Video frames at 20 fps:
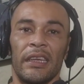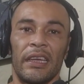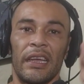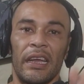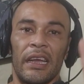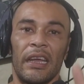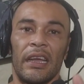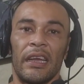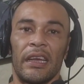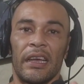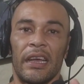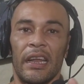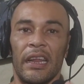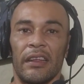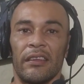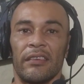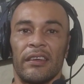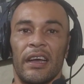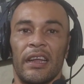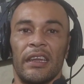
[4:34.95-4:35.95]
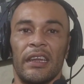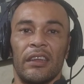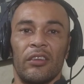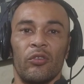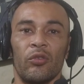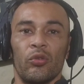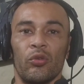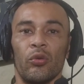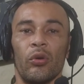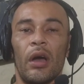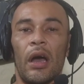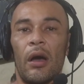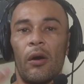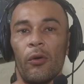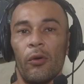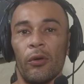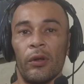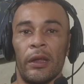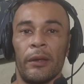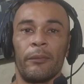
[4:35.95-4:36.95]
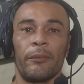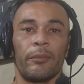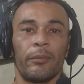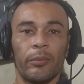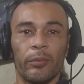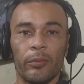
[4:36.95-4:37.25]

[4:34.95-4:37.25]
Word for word: que crezcan en YouTube. Ahora,